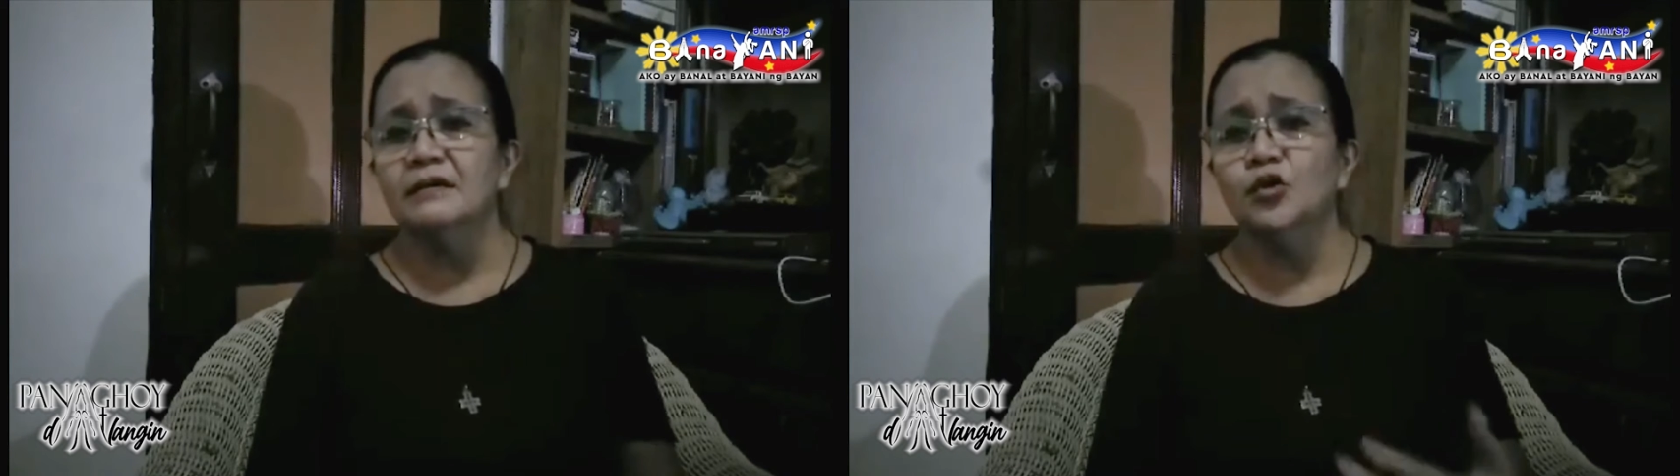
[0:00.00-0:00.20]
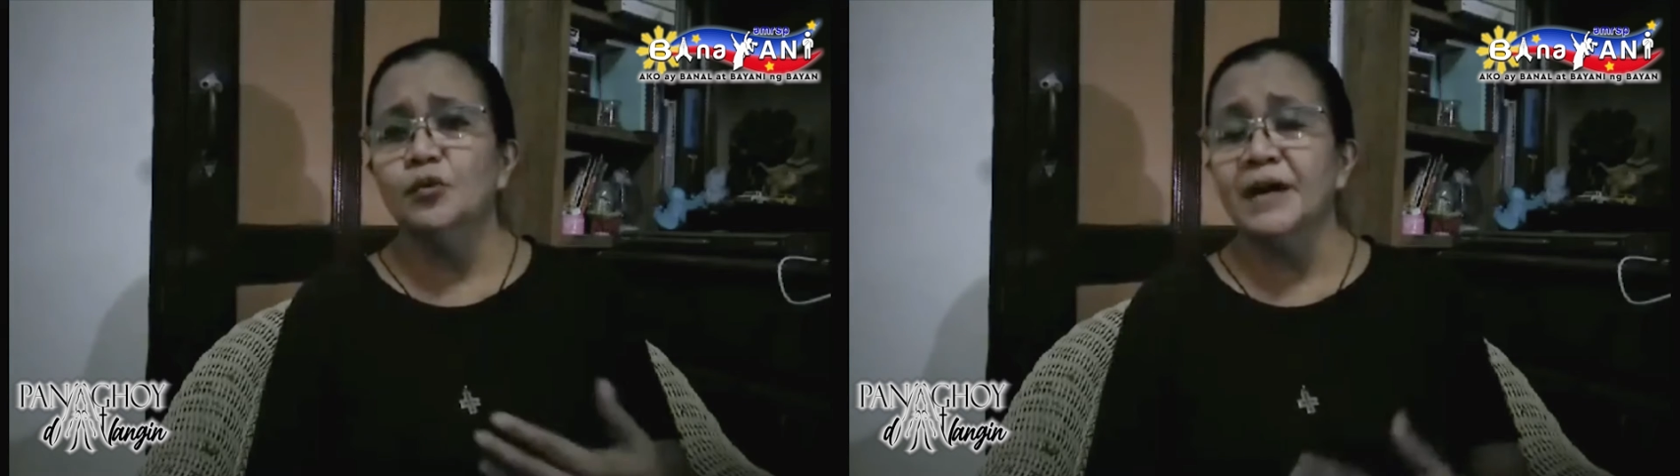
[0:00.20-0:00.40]

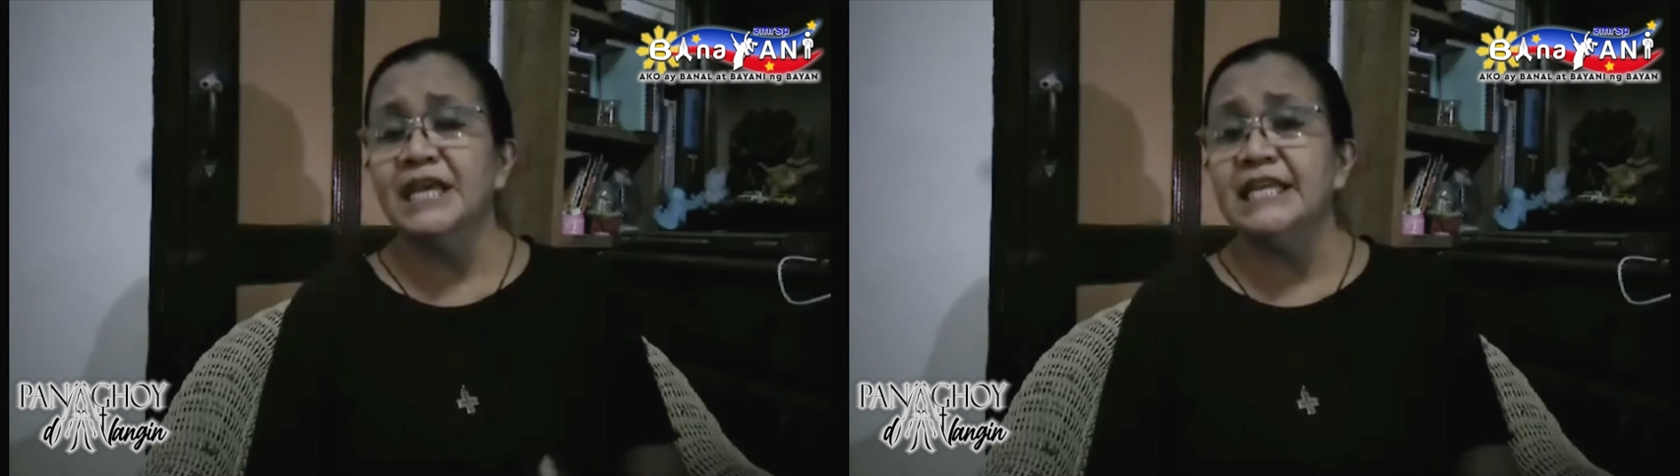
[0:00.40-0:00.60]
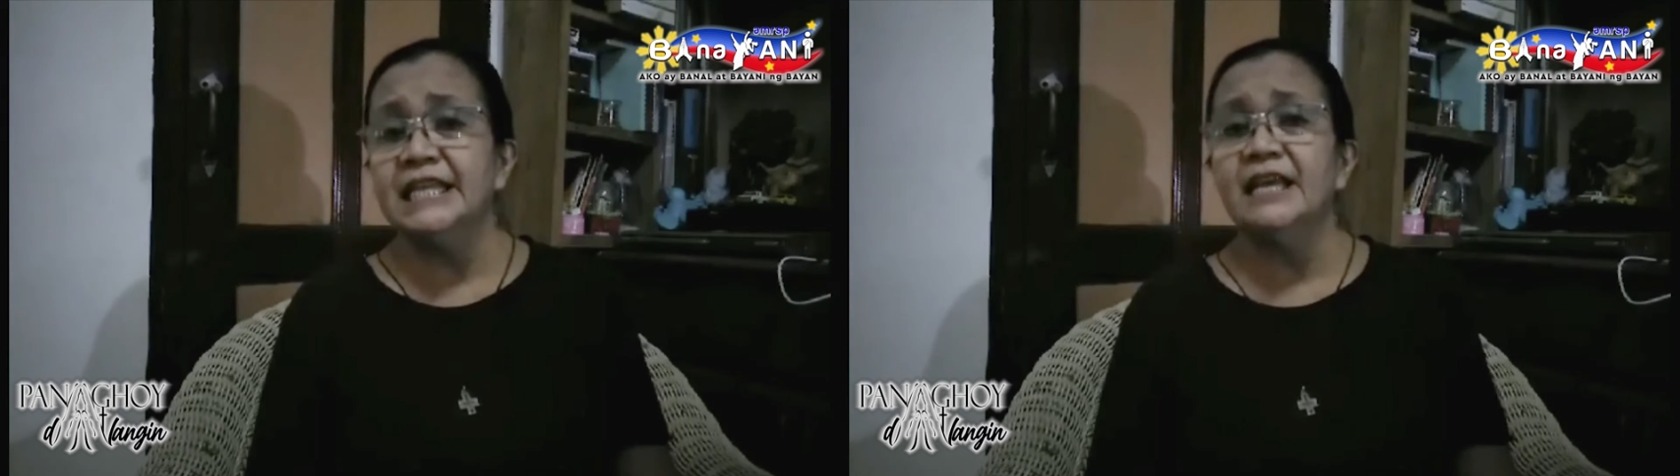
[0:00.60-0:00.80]
lupang
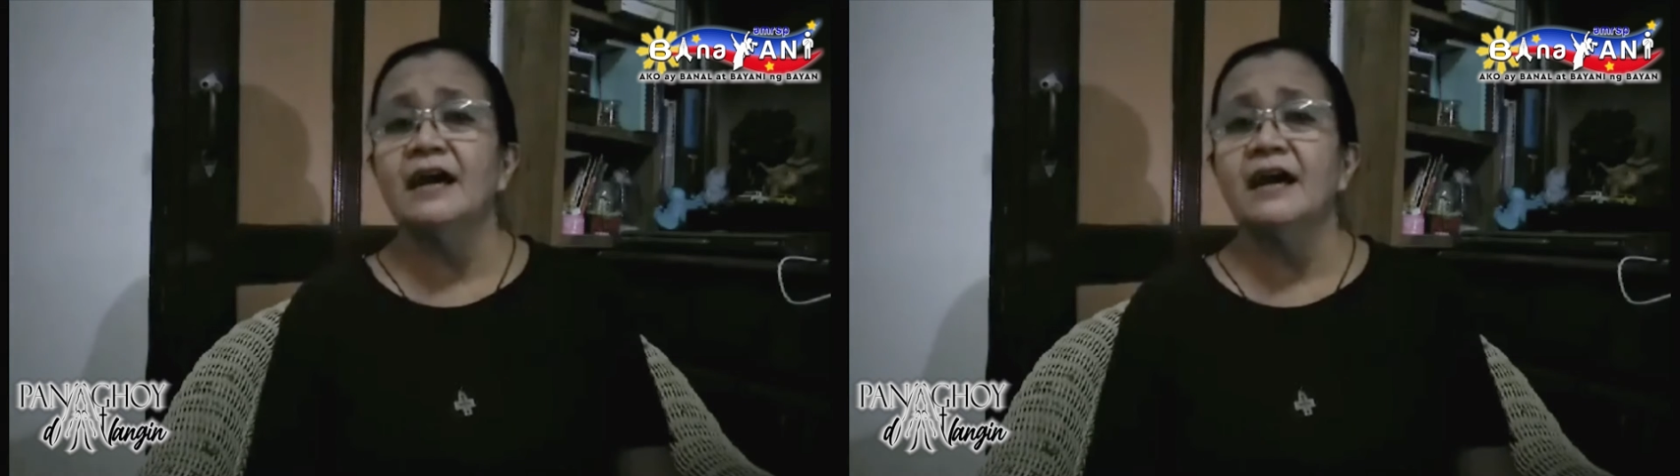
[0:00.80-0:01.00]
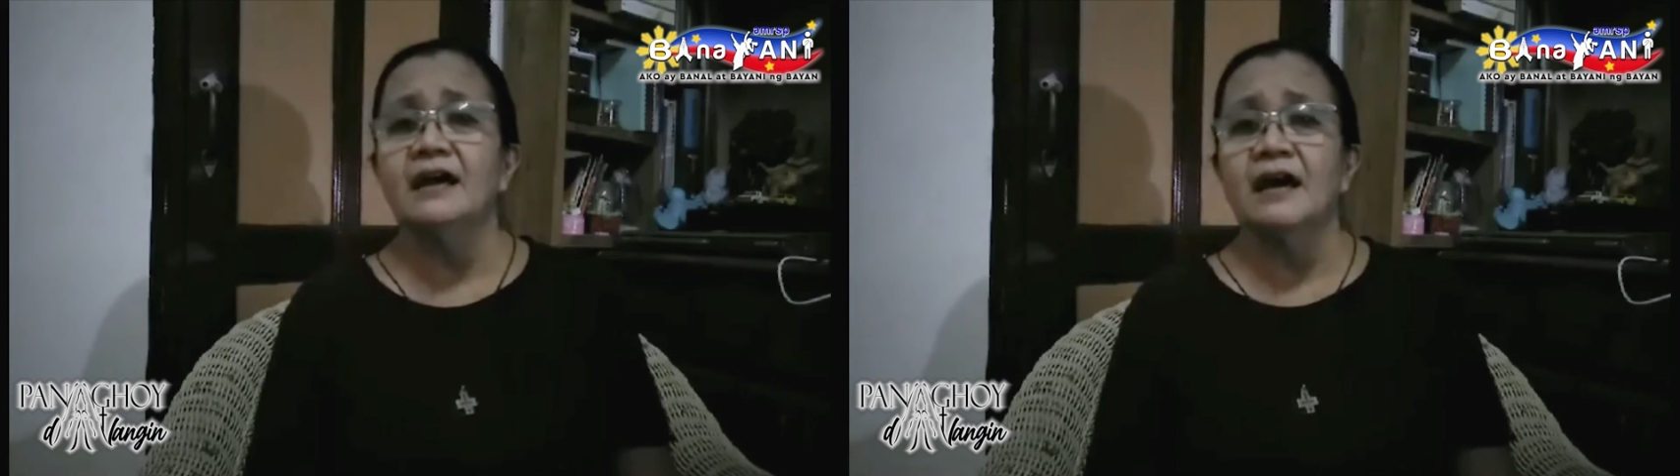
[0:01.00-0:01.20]
hinirang,